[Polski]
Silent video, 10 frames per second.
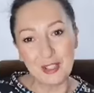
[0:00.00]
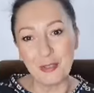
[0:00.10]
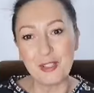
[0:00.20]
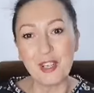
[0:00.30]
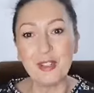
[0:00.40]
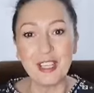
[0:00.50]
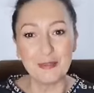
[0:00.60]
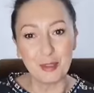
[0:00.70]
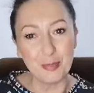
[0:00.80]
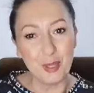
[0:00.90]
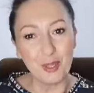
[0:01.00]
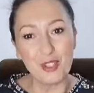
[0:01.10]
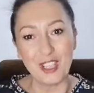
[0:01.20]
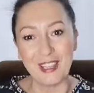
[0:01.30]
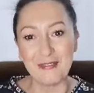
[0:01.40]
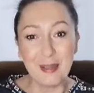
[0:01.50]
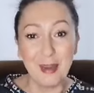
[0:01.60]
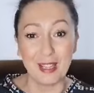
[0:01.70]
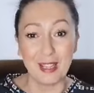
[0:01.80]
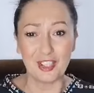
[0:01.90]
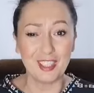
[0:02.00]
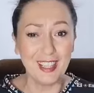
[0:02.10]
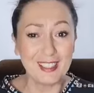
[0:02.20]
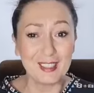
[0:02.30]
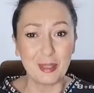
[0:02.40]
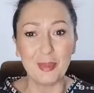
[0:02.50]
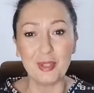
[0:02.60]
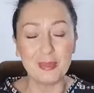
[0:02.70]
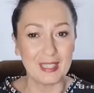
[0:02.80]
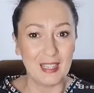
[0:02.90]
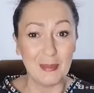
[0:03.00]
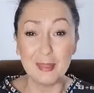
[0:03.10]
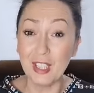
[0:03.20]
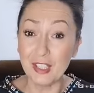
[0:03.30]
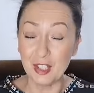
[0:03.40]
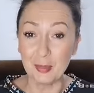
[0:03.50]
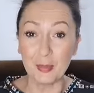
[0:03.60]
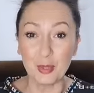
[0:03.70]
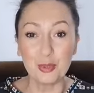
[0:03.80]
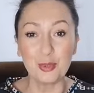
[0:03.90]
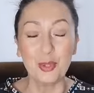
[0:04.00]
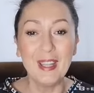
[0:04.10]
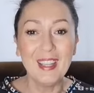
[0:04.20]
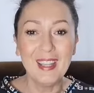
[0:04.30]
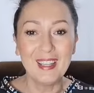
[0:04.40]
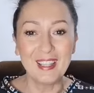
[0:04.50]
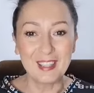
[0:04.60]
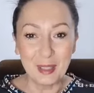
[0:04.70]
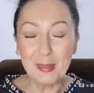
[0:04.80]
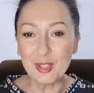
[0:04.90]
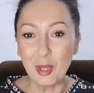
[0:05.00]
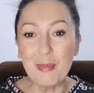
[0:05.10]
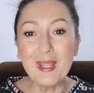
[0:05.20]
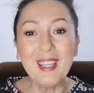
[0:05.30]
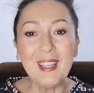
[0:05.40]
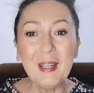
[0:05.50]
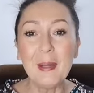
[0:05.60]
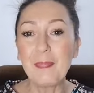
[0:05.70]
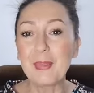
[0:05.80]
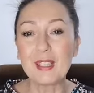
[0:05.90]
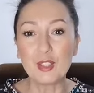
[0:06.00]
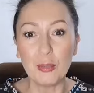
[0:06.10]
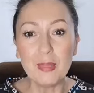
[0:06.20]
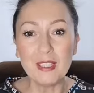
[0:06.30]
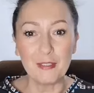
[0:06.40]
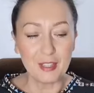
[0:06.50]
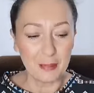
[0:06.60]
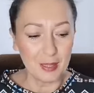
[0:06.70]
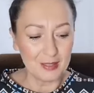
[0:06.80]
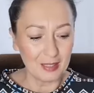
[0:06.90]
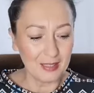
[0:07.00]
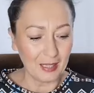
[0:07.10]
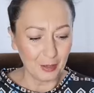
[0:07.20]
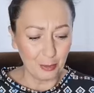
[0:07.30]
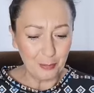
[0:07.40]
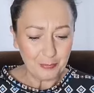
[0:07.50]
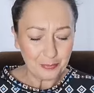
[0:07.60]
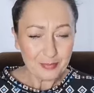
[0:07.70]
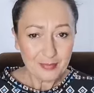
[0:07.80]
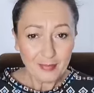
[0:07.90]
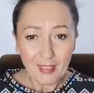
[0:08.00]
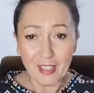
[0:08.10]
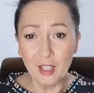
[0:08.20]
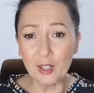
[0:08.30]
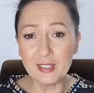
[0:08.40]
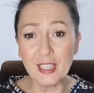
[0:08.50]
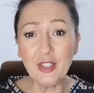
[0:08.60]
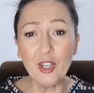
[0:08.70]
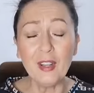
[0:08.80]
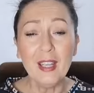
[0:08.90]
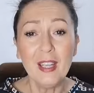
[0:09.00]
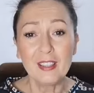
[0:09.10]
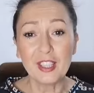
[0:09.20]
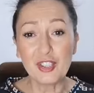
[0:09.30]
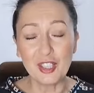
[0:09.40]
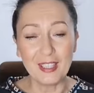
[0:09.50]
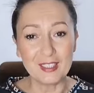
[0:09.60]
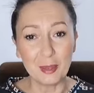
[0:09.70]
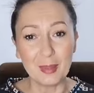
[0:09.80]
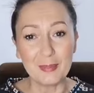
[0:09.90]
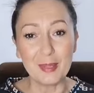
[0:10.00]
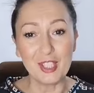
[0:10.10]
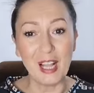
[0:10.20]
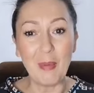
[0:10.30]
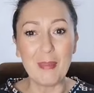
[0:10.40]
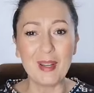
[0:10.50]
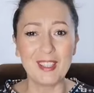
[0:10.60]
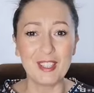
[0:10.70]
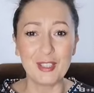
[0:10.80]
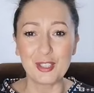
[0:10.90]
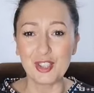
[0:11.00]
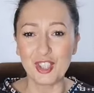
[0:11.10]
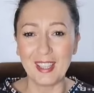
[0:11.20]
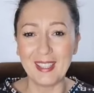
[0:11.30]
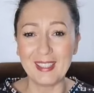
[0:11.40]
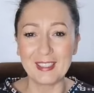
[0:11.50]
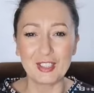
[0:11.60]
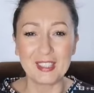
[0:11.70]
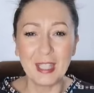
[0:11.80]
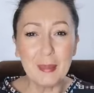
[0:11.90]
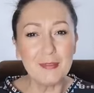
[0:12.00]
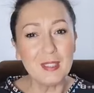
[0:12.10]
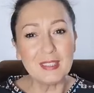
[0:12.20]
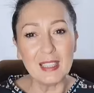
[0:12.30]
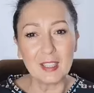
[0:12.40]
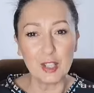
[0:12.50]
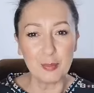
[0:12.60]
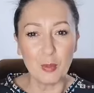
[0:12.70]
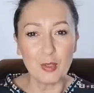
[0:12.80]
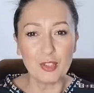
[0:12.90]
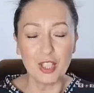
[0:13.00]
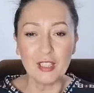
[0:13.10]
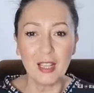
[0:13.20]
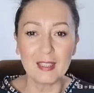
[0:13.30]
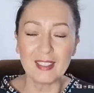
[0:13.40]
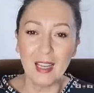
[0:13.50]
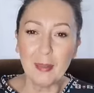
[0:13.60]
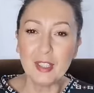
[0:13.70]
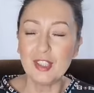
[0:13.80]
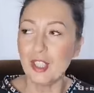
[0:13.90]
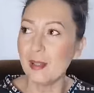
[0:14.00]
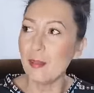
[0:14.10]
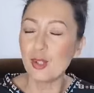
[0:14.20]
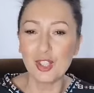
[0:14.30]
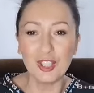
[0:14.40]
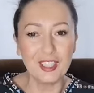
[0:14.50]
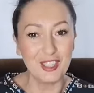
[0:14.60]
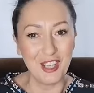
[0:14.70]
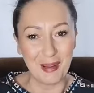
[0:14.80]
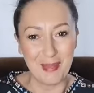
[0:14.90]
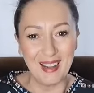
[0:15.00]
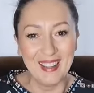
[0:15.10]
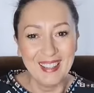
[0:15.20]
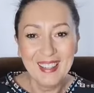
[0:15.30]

to wygląda w odbiorze, wybaczcie, nie jest to moim celem. Dzielę się po prostu tym, co mi, co mi te fragmenty dają. I ostatnio też e, sobie myślałam, e, że e, czasami widzę jakieś połączenia tam, gdzie może ich nie ma.